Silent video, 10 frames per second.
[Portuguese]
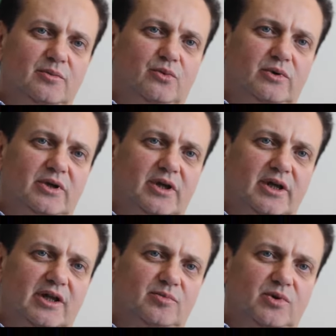
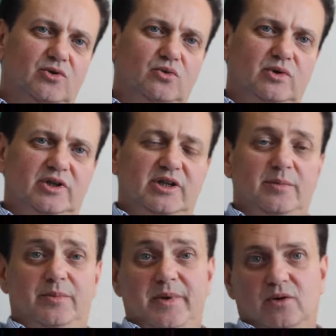porque as pessoas
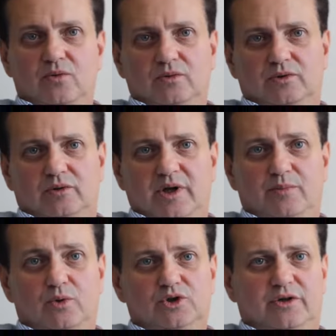sempre perguntam, né?
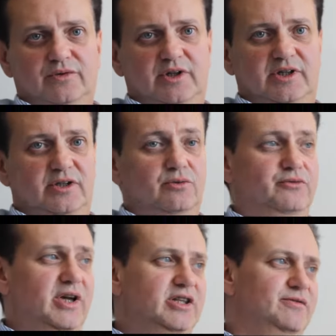Poxa vida, se não
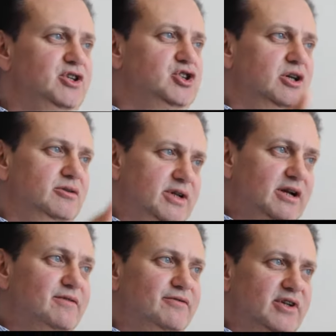fez em 20 anos,
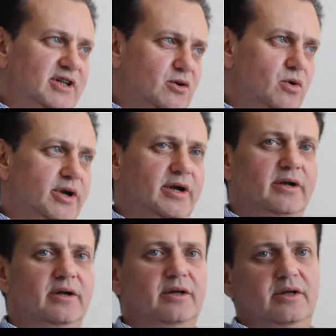será que vai fazer agora?
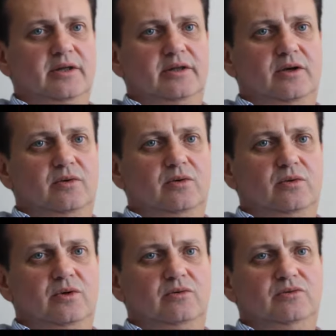Então, eu,
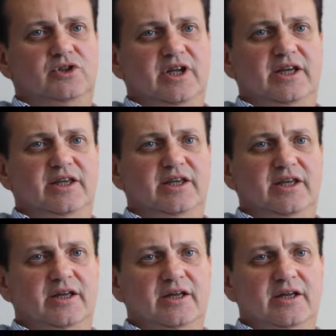eu diria
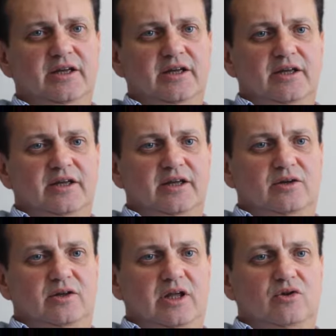que
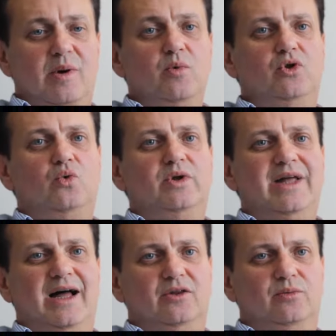eu tenho que tomar muito
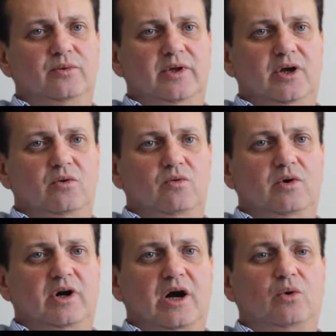cuidado, porque
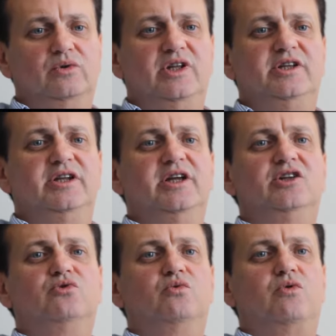
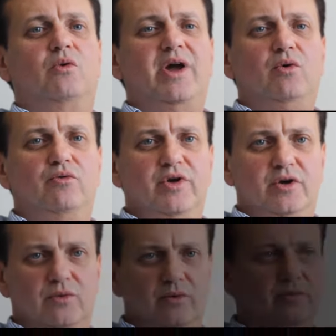aconteceria isso com qualquer governo.